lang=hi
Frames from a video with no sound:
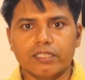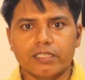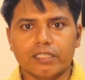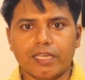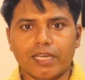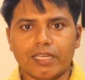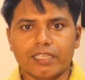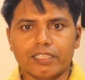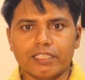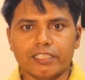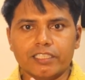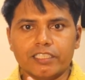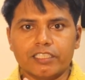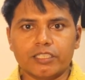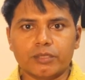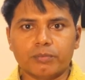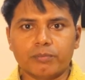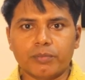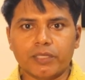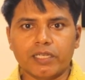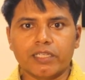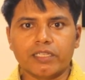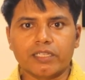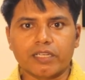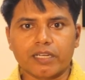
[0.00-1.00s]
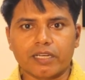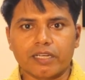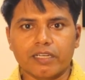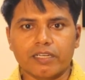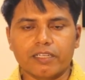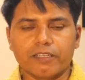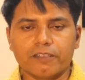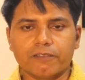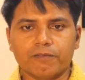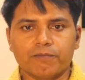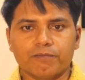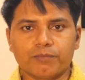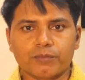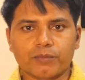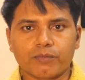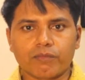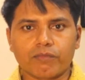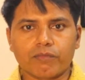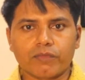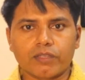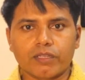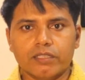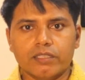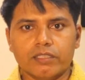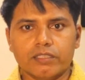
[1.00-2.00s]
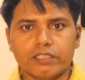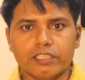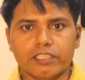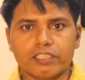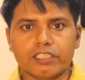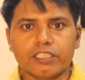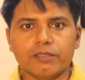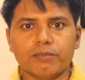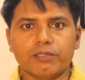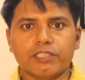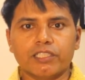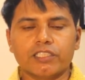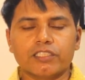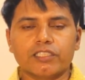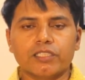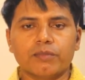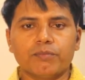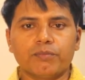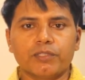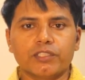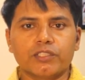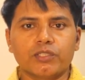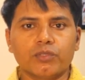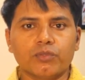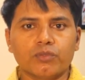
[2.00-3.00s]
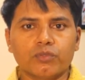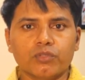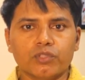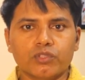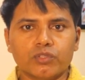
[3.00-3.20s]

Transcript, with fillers: यानी स्पिल कर ले जिसकी वजह से बच्चों को